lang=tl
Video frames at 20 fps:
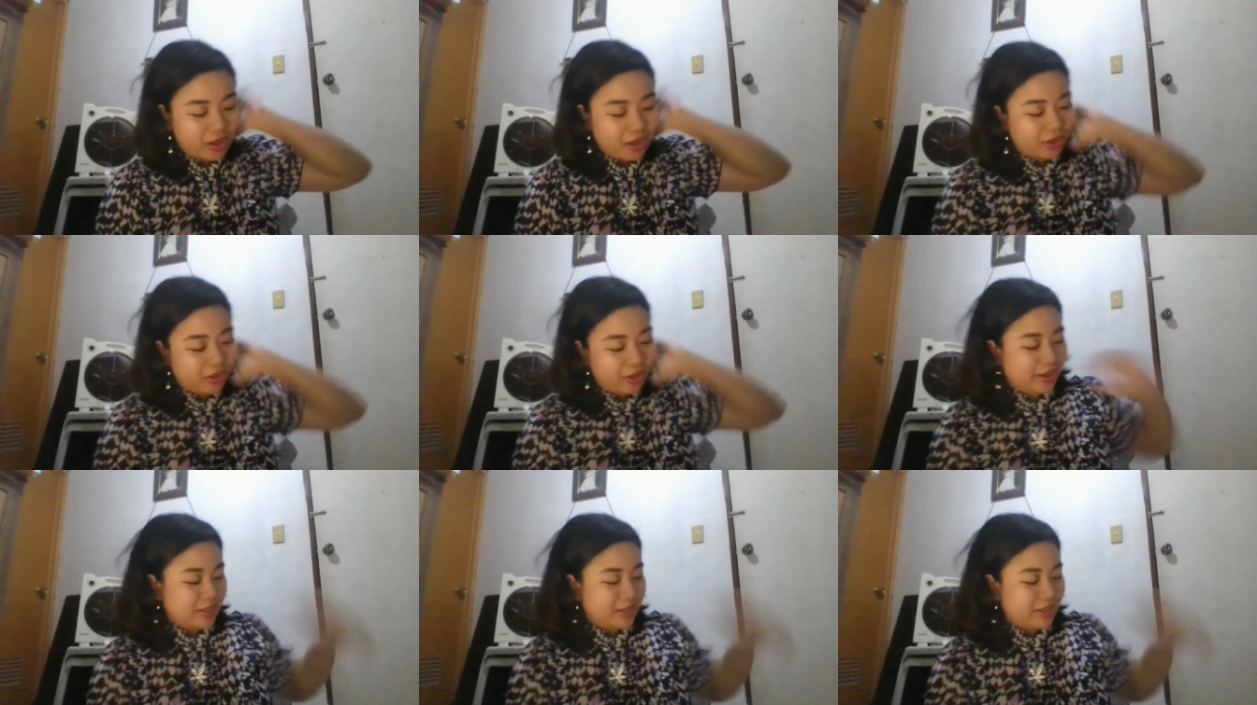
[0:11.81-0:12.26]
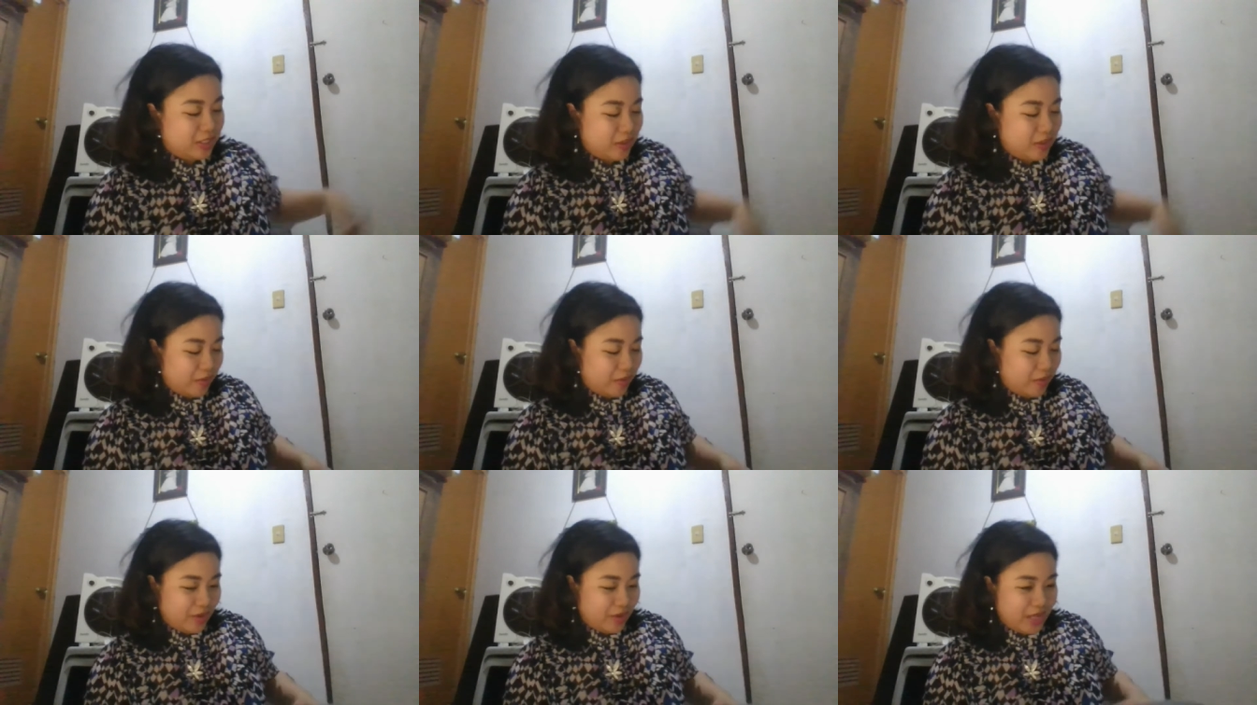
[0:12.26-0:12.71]
Okay,
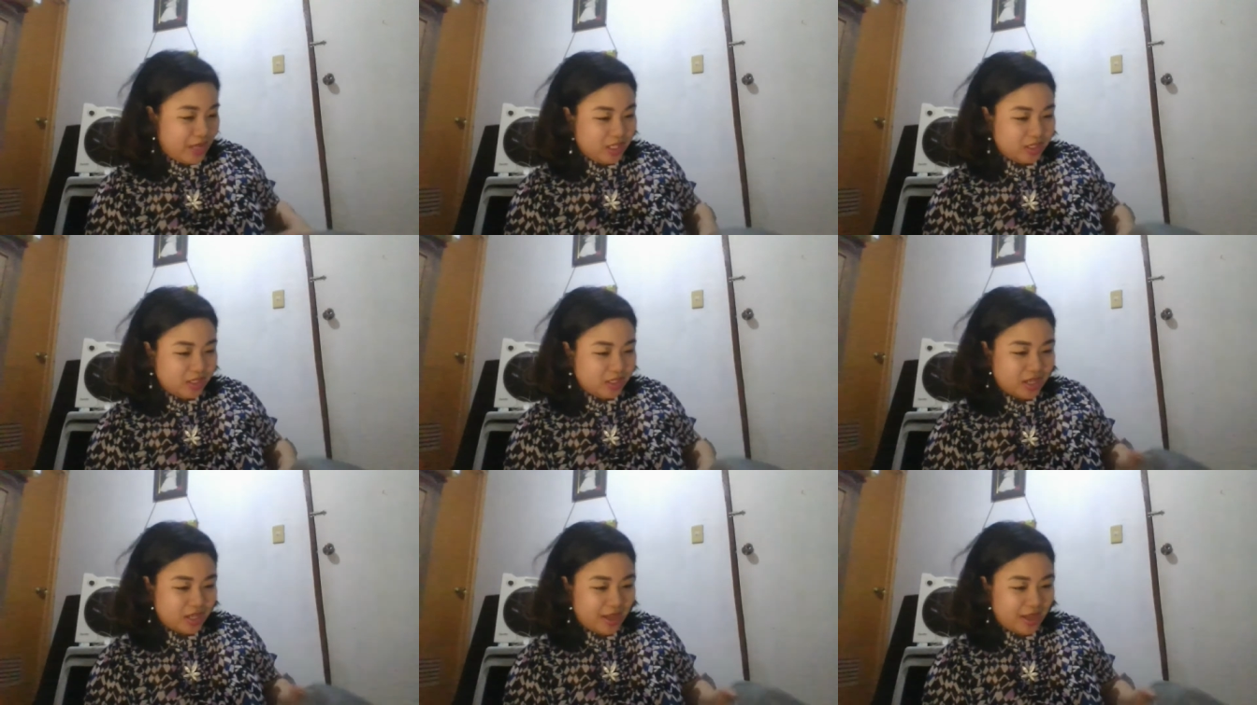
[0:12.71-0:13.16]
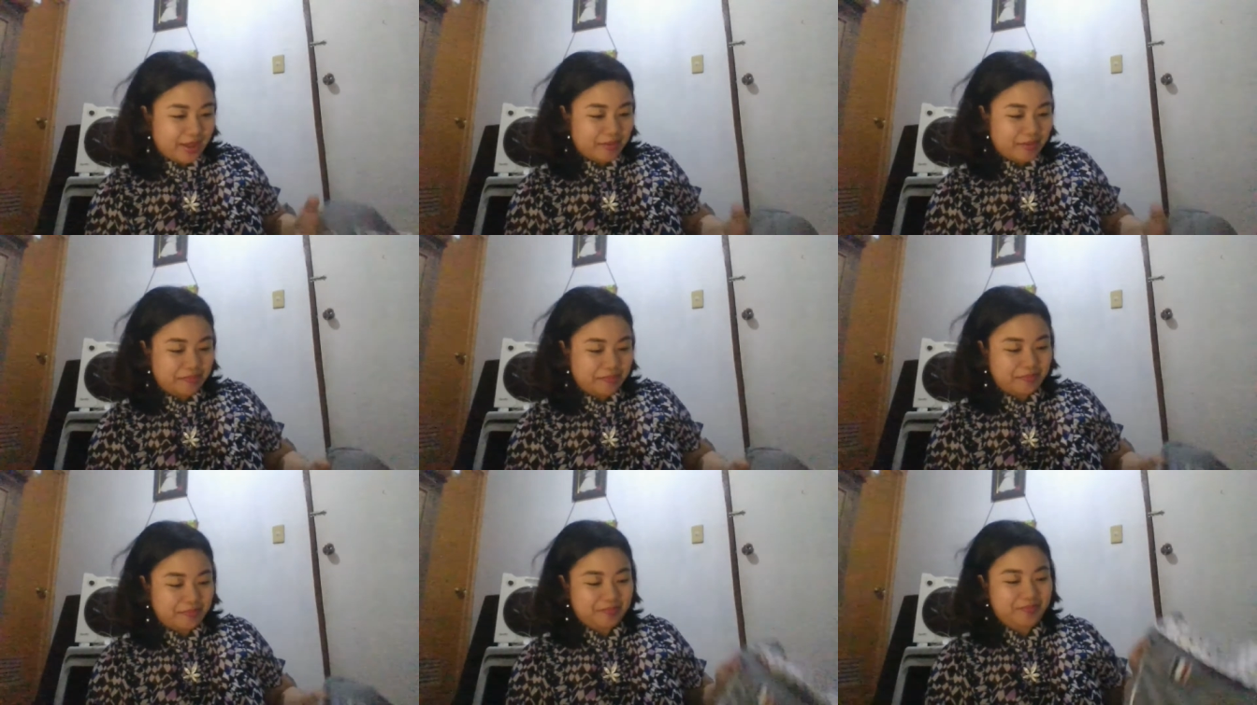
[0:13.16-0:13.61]
so, ito
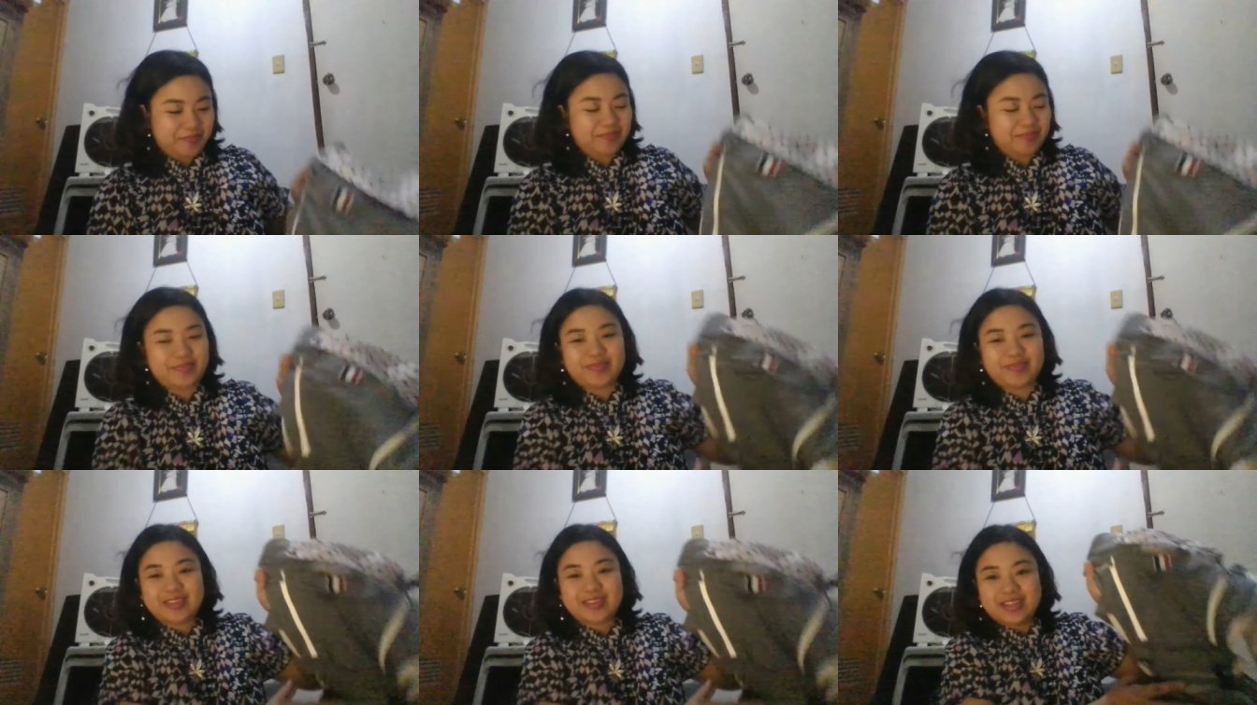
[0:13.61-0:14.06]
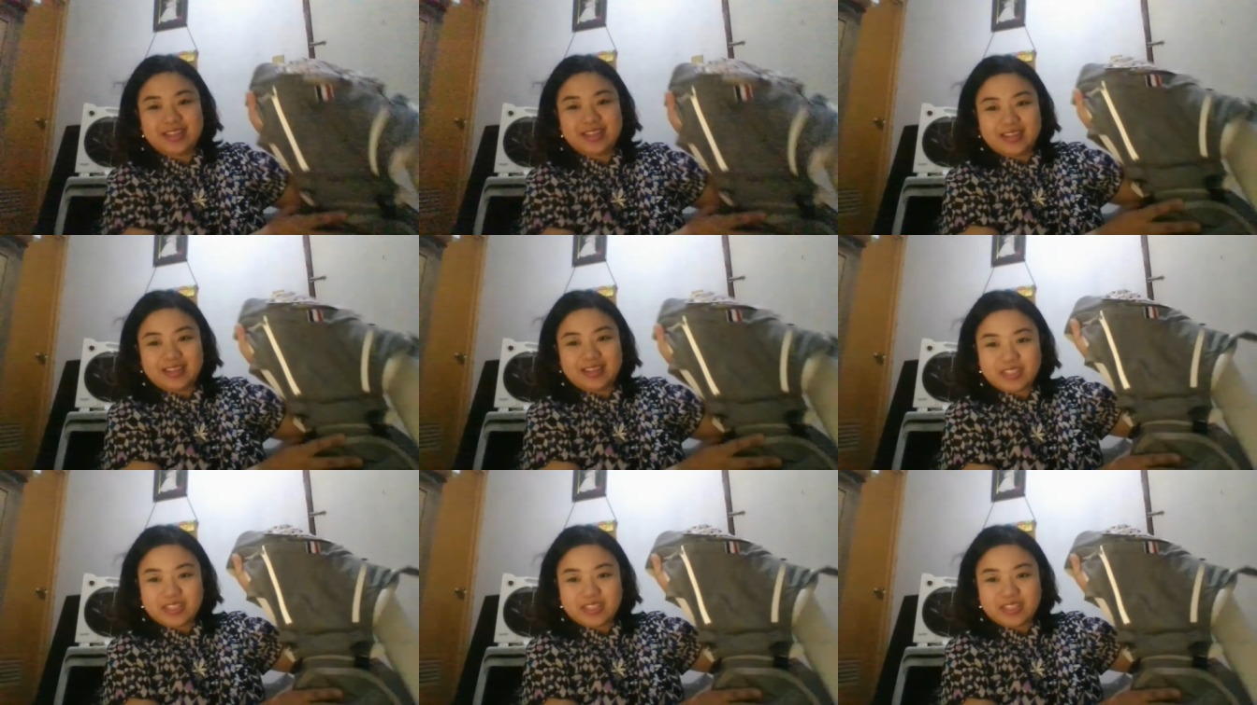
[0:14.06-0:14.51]
siya.
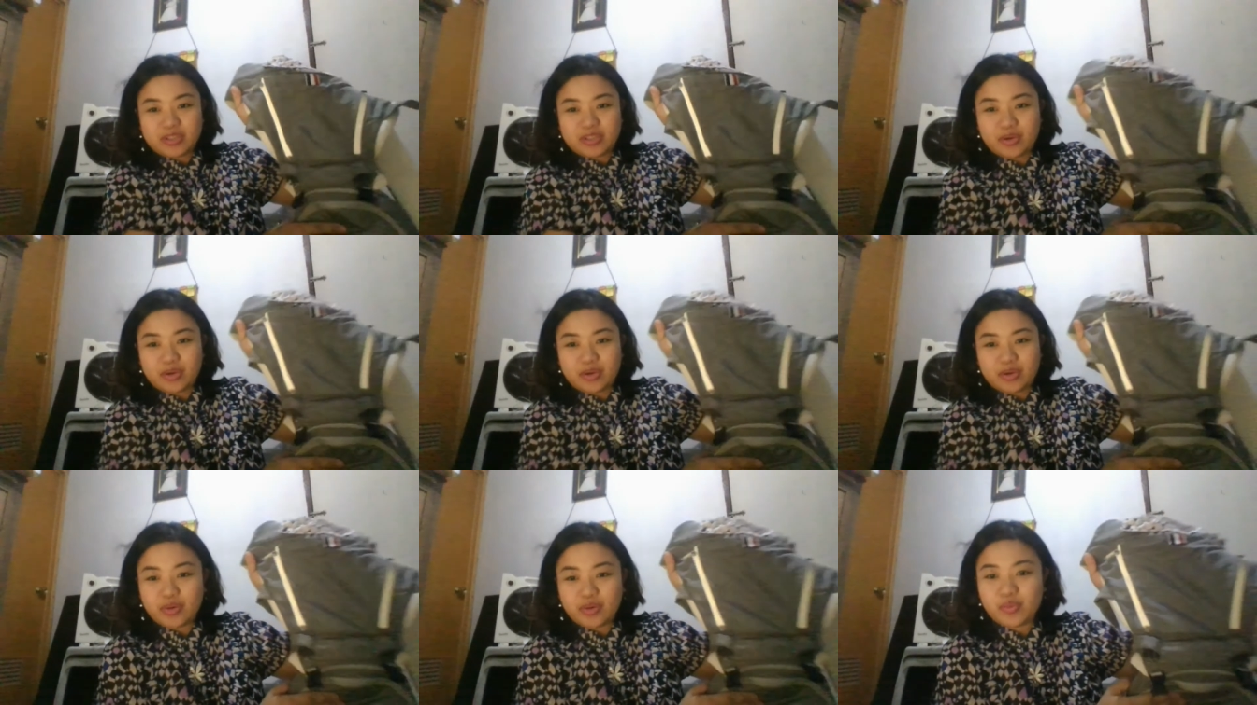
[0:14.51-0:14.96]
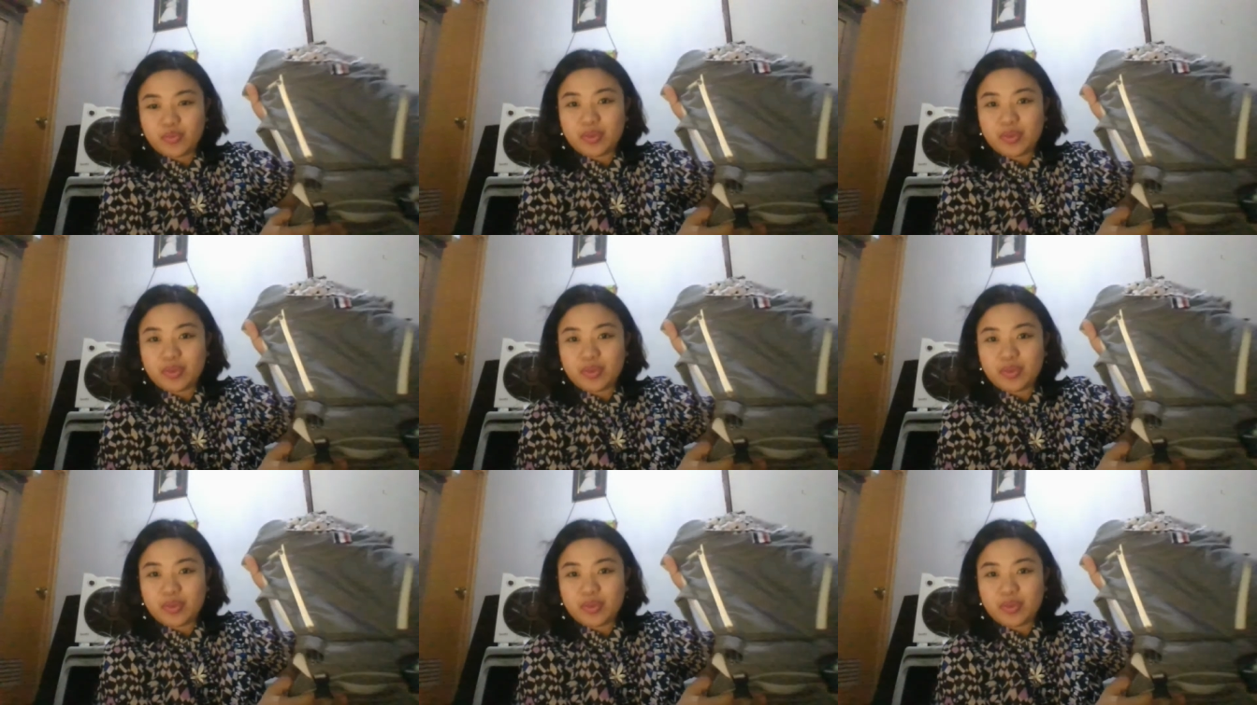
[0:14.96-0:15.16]
So,